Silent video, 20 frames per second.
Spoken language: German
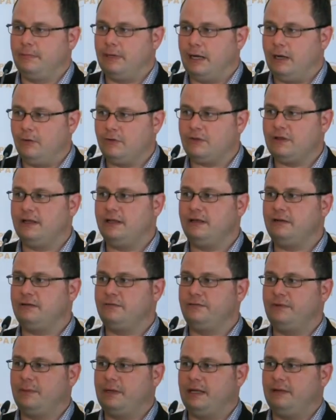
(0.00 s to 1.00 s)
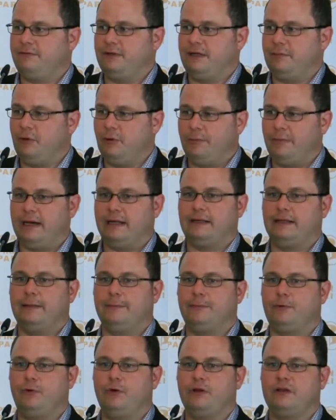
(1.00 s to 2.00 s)
Ausland, wenn man etwa Diplomaten
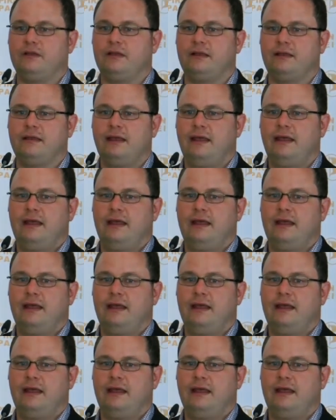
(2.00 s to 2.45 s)
abgehört hat.